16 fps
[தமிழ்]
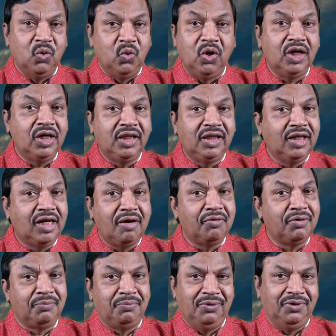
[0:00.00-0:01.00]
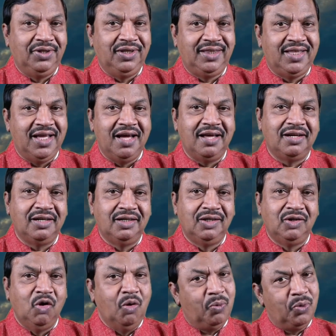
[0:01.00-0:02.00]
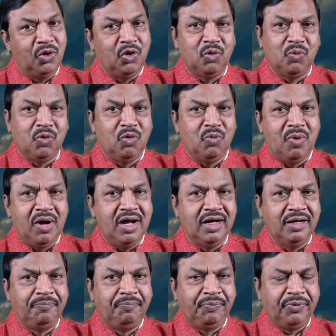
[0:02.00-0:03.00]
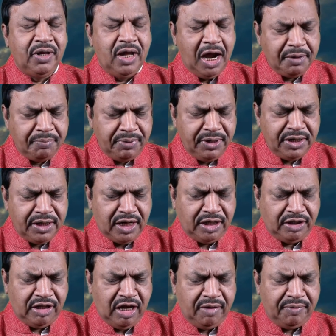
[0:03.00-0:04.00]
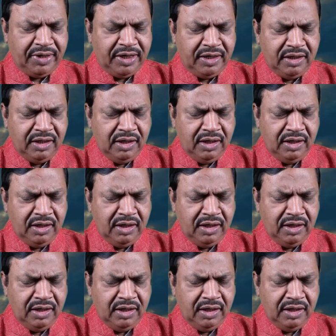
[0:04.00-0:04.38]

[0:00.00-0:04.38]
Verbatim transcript: உலகத்துக்கு அவர் போதித்தார் ஒப்பு கொடுப்போமா அன்பின் கர்த்தாவே